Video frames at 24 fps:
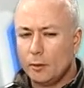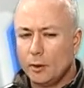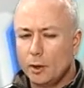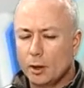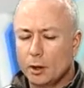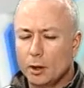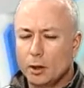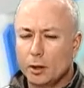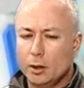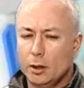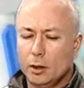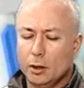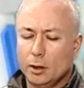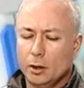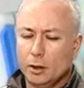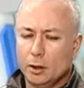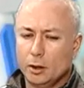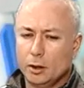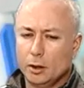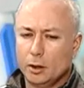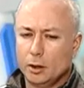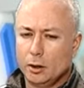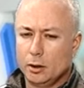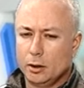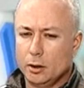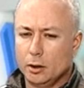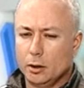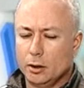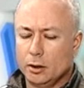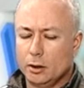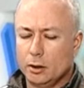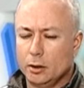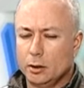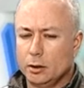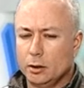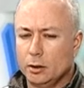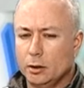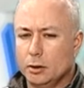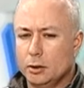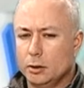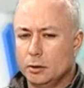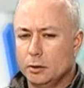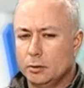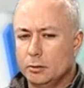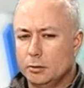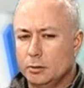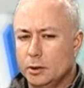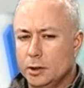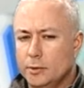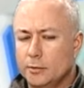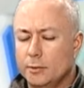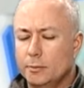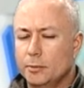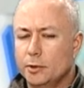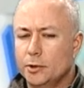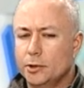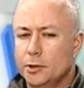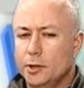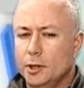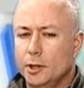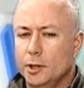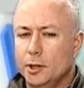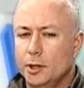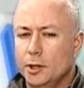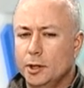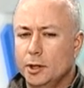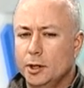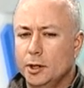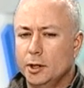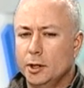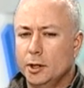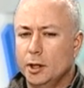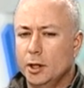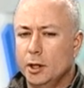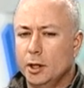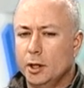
Э, освобождении,